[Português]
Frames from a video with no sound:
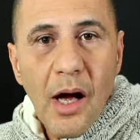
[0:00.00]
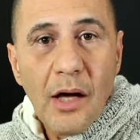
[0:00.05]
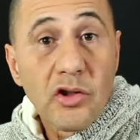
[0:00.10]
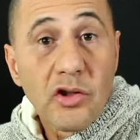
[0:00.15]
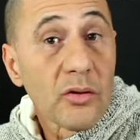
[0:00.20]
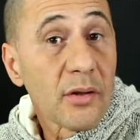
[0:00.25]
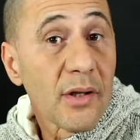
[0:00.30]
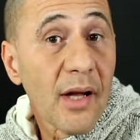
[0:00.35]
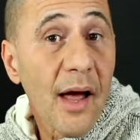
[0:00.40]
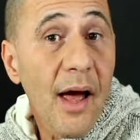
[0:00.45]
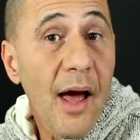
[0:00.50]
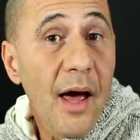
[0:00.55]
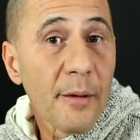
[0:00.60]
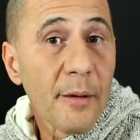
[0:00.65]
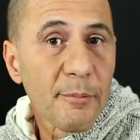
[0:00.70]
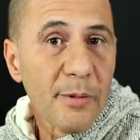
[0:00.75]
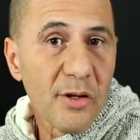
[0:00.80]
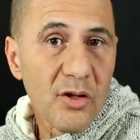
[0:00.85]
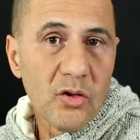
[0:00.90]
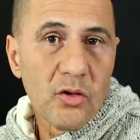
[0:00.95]

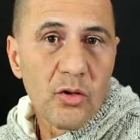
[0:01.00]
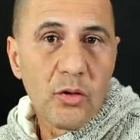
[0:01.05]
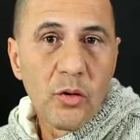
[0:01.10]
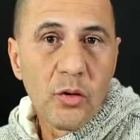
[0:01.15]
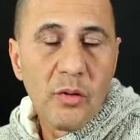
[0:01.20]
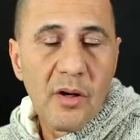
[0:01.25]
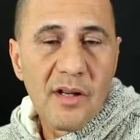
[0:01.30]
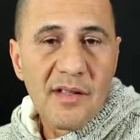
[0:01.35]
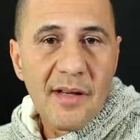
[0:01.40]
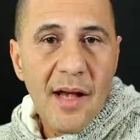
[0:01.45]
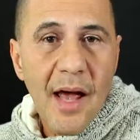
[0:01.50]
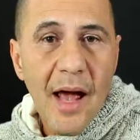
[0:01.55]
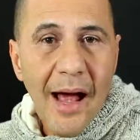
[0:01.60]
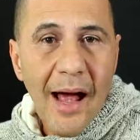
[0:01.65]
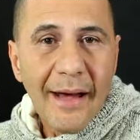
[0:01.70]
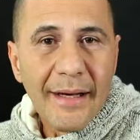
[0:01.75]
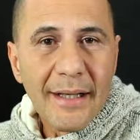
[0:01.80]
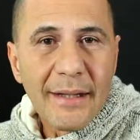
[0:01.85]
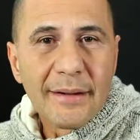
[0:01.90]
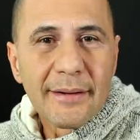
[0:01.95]
ajudar pessoas
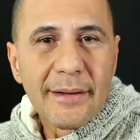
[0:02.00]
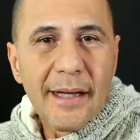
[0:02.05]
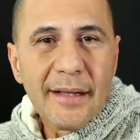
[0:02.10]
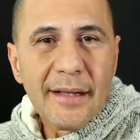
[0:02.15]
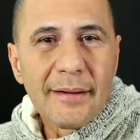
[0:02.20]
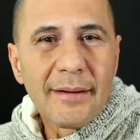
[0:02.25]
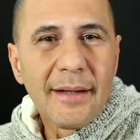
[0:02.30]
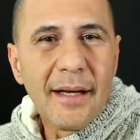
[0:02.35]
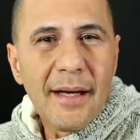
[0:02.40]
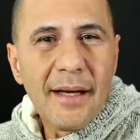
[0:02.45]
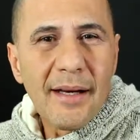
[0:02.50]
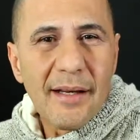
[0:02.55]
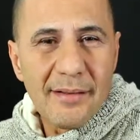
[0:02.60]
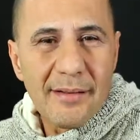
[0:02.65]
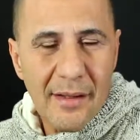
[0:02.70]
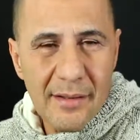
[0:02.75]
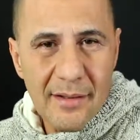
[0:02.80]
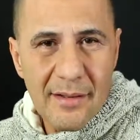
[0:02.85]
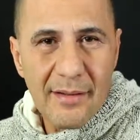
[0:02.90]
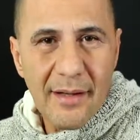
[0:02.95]
a entender
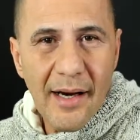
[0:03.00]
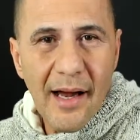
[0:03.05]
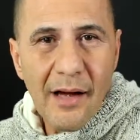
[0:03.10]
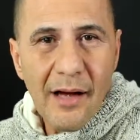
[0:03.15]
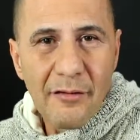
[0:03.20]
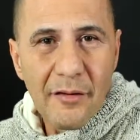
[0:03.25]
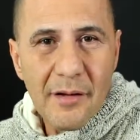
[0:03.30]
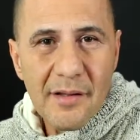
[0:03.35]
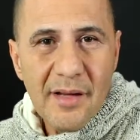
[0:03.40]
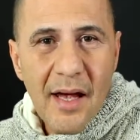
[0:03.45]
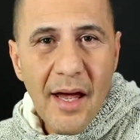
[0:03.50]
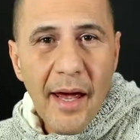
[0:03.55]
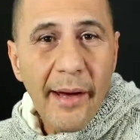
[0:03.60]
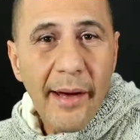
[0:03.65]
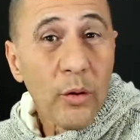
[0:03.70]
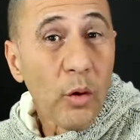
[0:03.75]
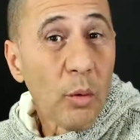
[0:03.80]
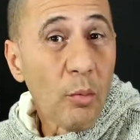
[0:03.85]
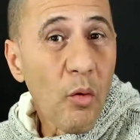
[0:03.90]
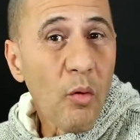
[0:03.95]
essas travas. É
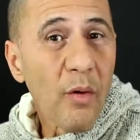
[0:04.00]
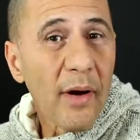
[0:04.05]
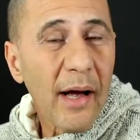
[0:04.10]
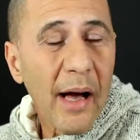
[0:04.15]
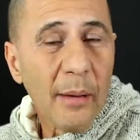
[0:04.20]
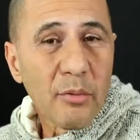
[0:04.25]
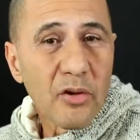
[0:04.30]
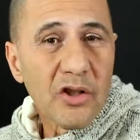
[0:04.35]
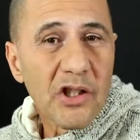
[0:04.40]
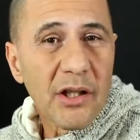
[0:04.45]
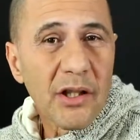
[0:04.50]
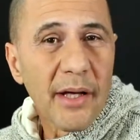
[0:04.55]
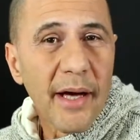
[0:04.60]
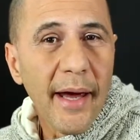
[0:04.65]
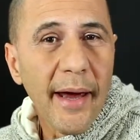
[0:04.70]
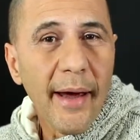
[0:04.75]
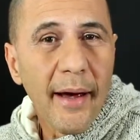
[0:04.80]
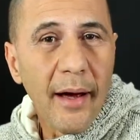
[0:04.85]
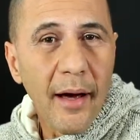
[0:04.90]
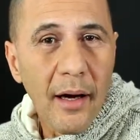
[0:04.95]
como um cabo de
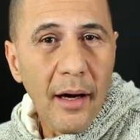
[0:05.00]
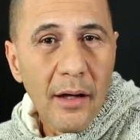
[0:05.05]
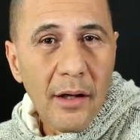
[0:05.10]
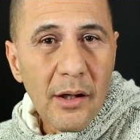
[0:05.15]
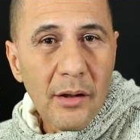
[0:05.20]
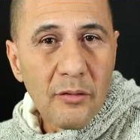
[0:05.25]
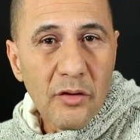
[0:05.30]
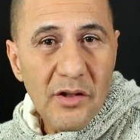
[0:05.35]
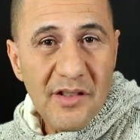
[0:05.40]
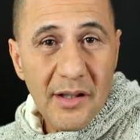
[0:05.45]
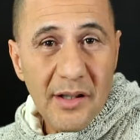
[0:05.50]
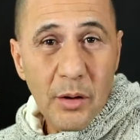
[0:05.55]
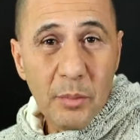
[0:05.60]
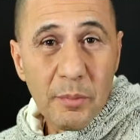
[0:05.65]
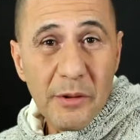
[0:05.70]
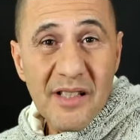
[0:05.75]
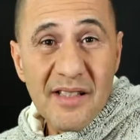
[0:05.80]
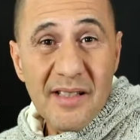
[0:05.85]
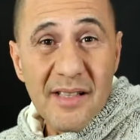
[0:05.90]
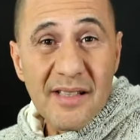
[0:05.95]
guerra. Você não
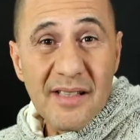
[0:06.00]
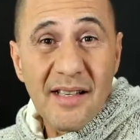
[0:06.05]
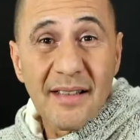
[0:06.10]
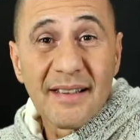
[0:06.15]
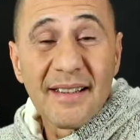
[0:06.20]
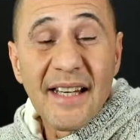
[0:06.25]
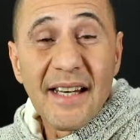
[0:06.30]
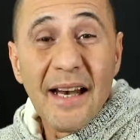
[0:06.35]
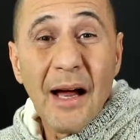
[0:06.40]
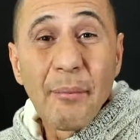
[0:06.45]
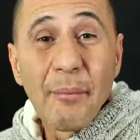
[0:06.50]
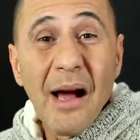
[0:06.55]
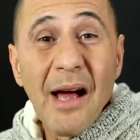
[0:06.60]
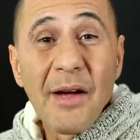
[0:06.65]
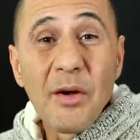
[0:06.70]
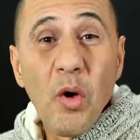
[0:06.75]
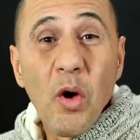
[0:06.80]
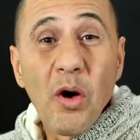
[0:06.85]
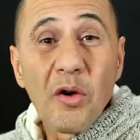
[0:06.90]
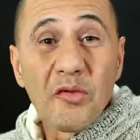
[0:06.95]
precisa ter a
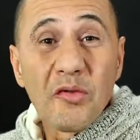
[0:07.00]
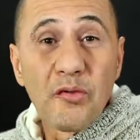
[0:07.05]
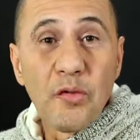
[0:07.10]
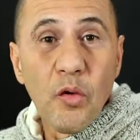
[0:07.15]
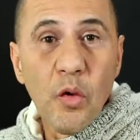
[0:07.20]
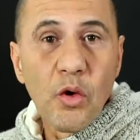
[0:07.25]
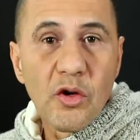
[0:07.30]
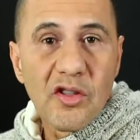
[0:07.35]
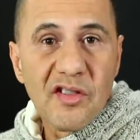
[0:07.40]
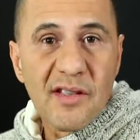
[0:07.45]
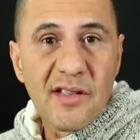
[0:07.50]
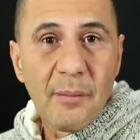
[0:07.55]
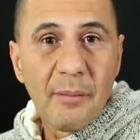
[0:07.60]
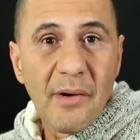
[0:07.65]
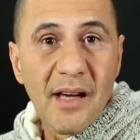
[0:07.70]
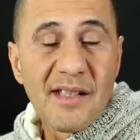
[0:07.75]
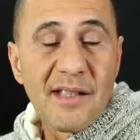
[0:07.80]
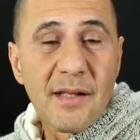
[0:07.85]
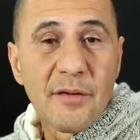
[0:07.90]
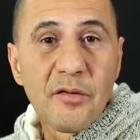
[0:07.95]
maior força,
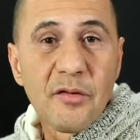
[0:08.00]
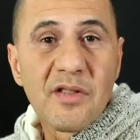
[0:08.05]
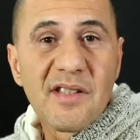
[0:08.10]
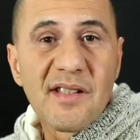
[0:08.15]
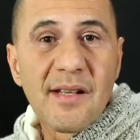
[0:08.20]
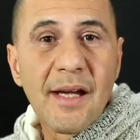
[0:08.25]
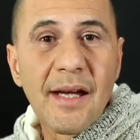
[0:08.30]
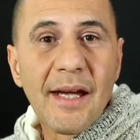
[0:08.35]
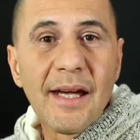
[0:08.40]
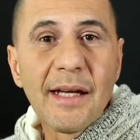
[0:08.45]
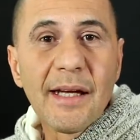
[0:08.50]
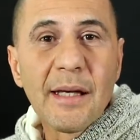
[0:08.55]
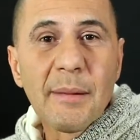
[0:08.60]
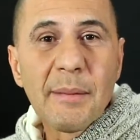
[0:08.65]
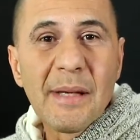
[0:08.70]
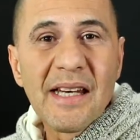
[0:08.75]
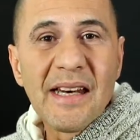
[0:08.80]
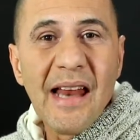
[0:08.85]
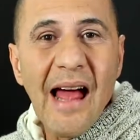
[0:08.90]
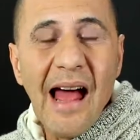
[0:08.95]
mas se você
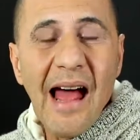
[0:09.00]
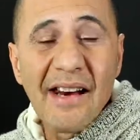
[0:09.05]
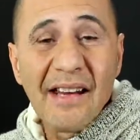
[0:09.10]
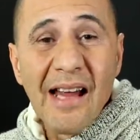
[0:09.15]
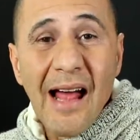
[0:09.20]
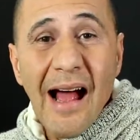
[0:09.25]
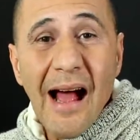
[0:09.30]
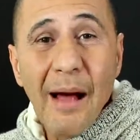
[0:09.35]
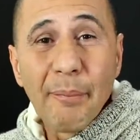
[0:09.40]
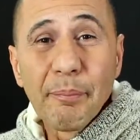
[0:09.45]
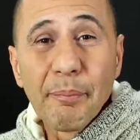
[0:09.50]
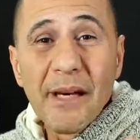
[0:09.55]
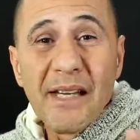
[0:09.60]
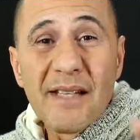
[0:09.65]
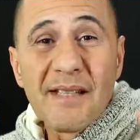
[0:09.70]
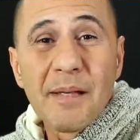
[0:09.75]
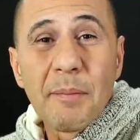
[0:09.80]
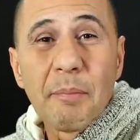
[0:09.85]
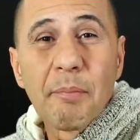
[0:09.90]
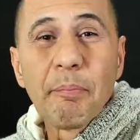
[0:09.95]
eliminar a
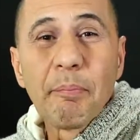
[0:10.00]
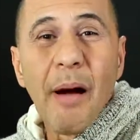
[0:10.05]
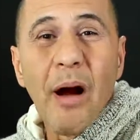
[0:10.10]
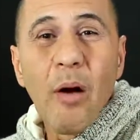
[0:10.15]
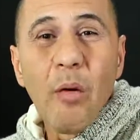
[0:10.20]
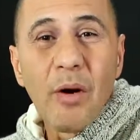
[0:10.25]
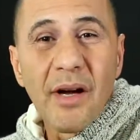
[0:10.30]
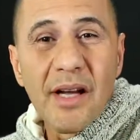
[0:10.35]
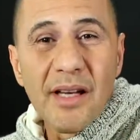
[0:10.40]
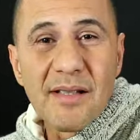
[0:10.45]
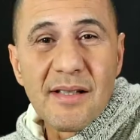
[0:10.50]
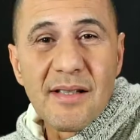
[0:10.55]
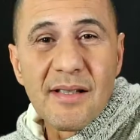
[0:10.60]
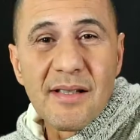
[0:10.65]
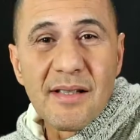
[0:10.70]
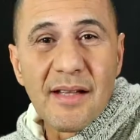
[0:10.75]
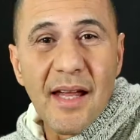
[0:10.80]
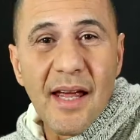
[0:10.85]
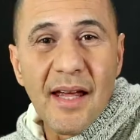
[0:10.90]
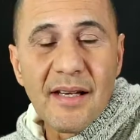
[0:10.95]
principal
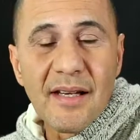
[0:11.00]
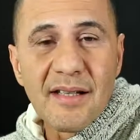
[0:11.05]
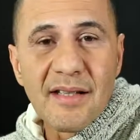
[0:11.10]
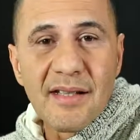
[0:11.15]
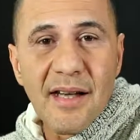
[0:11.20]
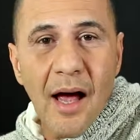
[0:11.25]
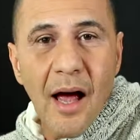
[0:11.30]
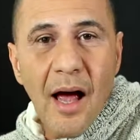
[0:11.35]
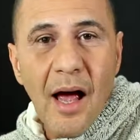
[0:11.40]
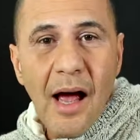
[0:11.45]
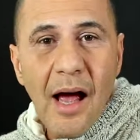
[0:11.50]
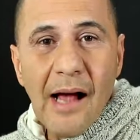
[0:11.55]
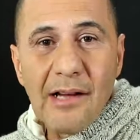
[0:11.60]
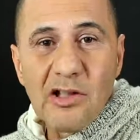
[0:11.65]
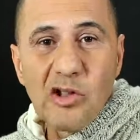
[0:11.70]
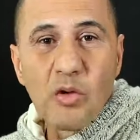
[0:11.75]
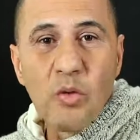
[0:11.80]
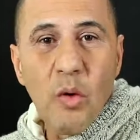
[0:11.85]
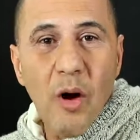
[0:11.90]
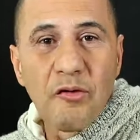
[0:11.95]
resistência, a
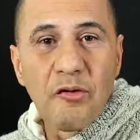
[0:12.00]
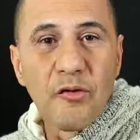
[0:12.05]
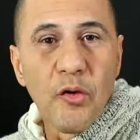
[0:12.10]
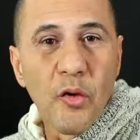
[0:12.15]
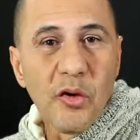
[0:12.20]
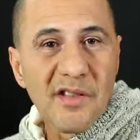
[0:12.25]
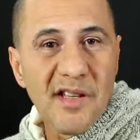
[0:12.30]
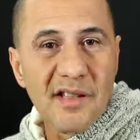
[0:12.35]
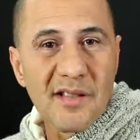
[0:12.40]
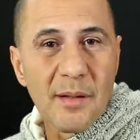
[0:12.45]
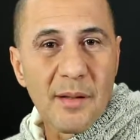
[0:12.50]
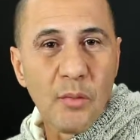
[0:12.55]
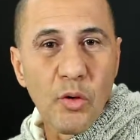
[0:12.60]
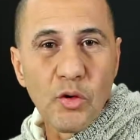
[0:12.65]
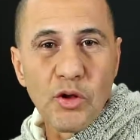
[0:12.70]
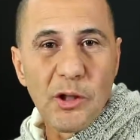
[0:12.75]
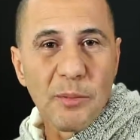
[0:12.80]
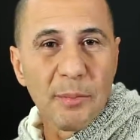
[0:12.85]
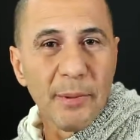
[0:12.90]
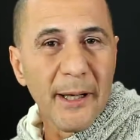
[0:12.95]
sua força se
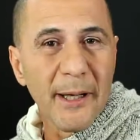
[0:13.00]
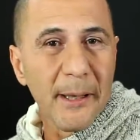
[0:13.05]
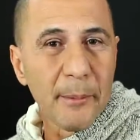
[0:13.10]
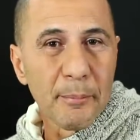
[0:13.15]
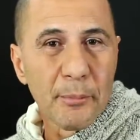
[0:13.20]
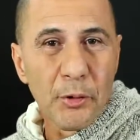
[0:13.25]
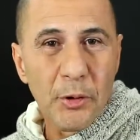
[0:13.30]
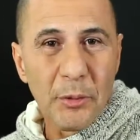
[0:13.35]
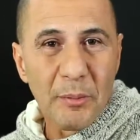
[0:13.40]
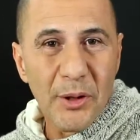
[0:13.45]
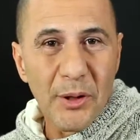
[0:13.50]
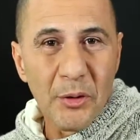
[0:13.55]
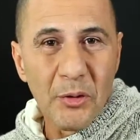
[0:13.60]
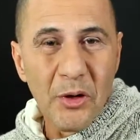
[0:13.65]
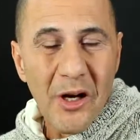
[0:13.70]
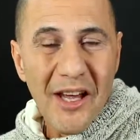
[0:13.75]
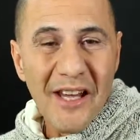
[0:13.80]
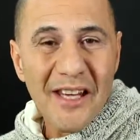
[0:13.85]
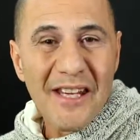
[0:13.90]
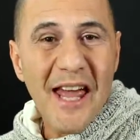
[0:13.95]
multiplica por mil.
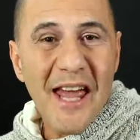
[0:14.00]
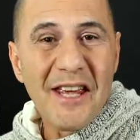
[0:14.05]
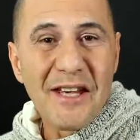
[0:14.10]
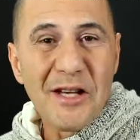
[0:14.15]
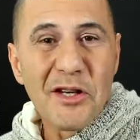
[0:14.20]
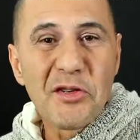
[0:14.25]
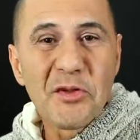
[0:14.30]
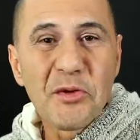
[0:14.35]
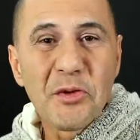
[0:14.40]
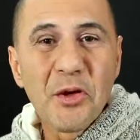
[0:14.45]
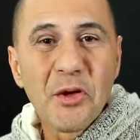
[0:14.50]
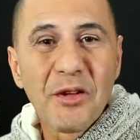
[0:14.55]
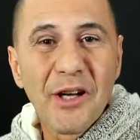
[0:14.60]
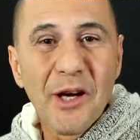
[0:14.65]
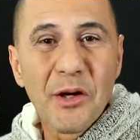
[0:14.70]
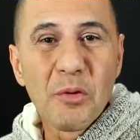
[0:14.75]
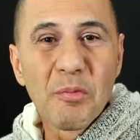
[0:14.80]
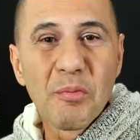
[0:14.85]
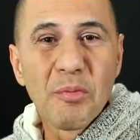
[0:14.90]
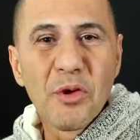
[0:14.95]
E é isso que eu
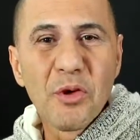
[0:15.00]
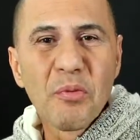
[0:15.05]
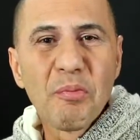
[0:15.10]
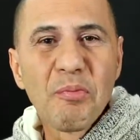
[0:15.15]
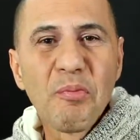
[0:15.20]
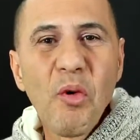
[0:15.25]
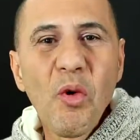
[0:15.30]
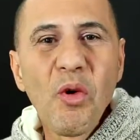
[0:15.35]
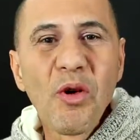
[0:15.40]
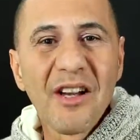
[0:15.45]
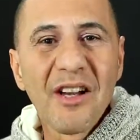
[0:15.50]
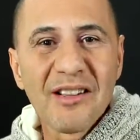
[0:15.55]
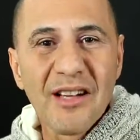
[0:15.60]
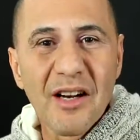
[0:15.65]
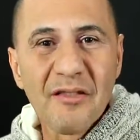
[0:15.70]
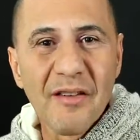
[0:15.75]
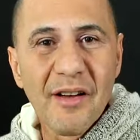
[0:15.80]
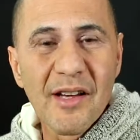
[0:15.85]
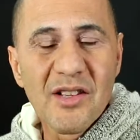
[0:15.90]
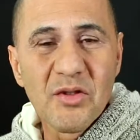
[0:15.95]
quero propor
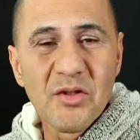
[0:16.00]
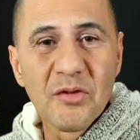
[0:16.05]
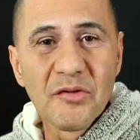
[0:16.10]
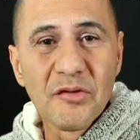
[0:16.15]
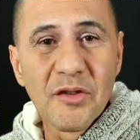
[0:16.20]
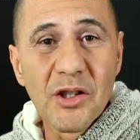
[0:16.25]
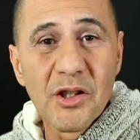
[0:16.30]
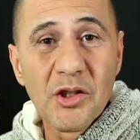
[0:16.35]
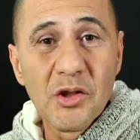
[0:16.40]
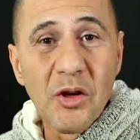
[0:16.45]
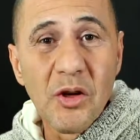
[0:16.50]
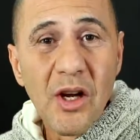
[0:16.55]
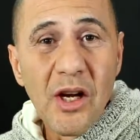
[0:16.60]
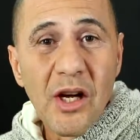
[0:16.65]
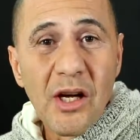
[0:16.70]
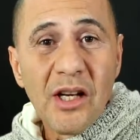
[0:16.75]
através do vídeo.